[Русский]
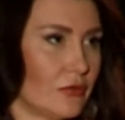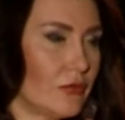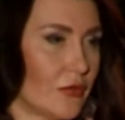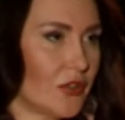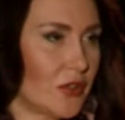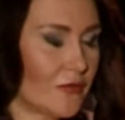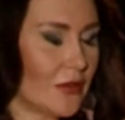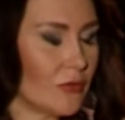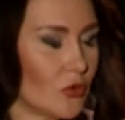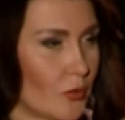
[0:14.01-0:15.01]
в этот
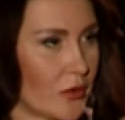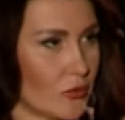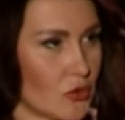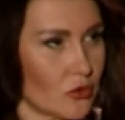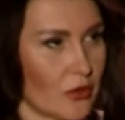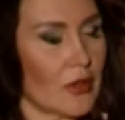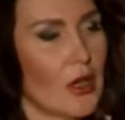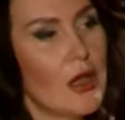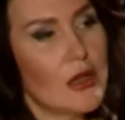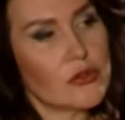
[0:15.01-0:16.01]
временной промежуток
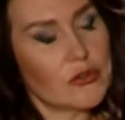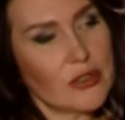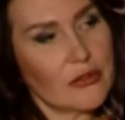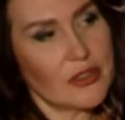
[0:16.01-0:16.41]
все-таки